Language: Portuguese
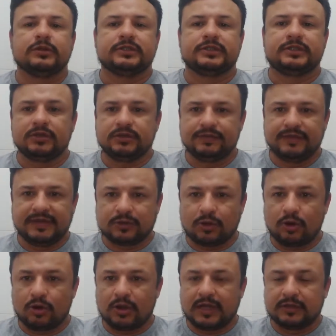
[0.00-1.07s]
Se eu tivesse
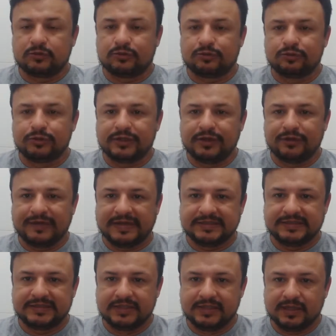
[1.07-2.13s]
colocado tudo que eu
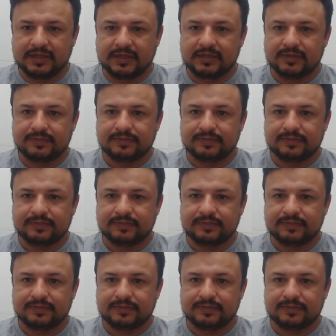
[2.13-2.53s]
fazia